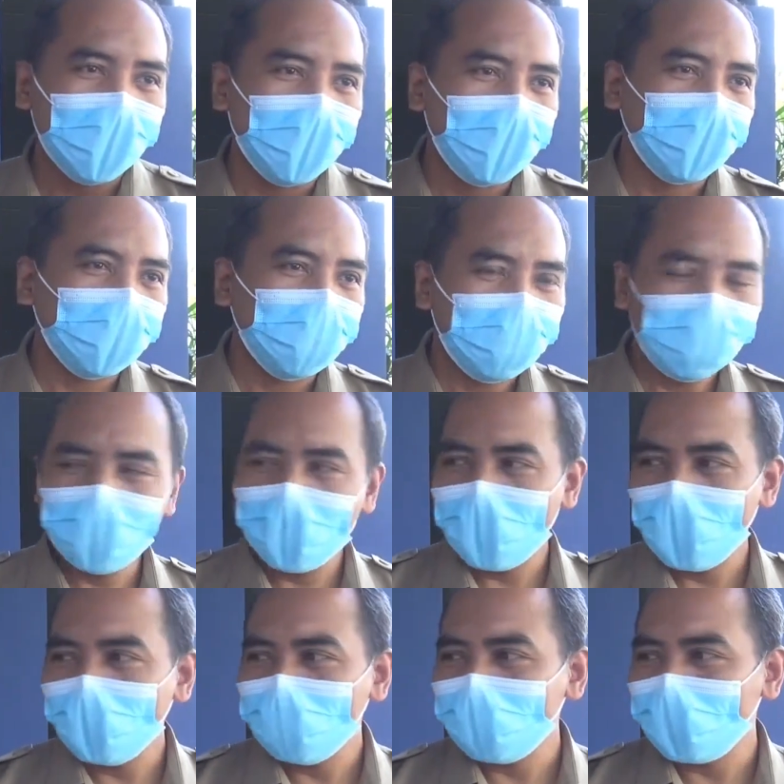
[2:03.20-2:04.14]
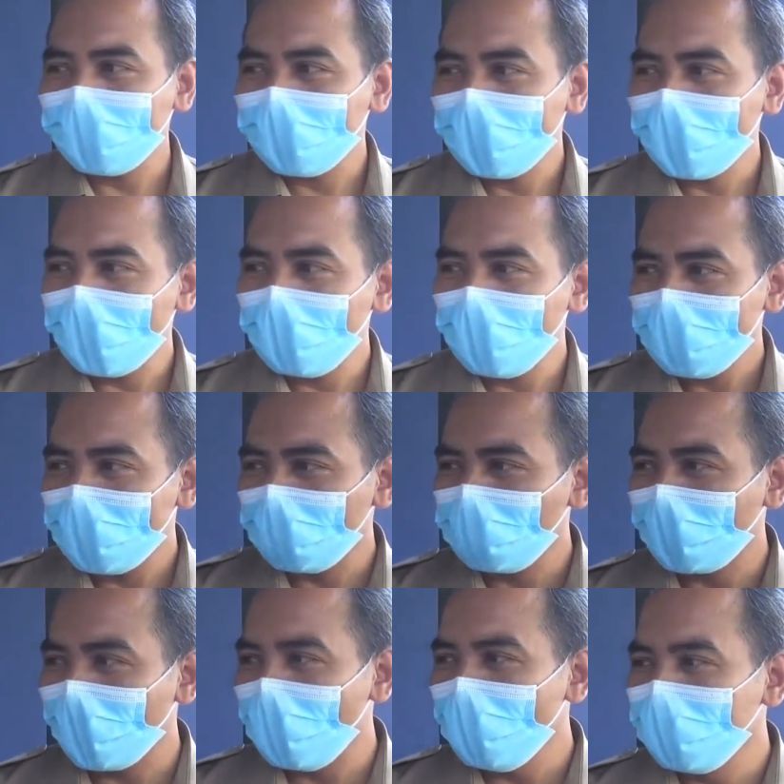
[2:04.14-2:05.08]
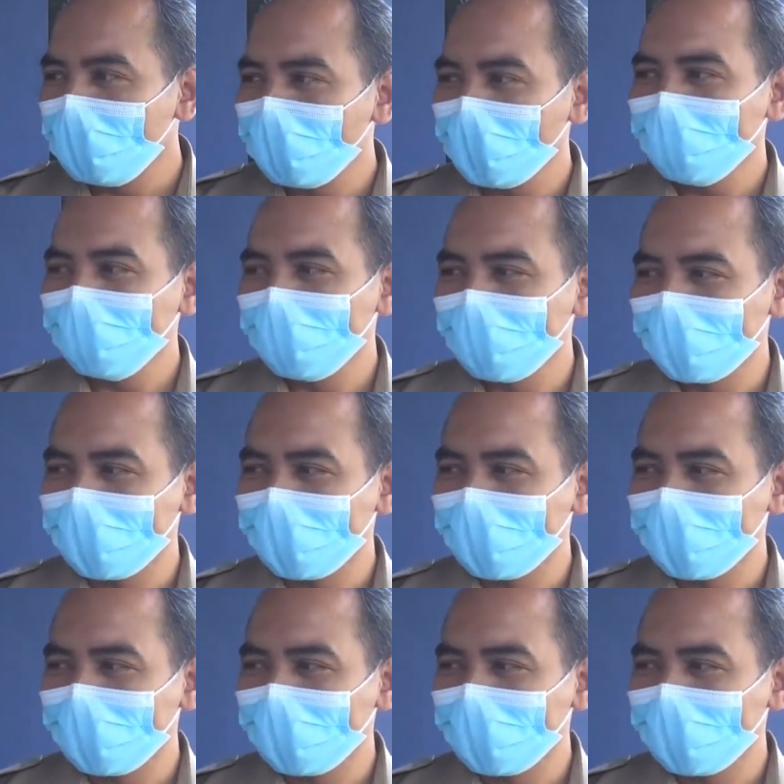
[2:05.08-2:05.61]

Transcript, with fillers: ya sudah satu, apa, satu tahun itu kan.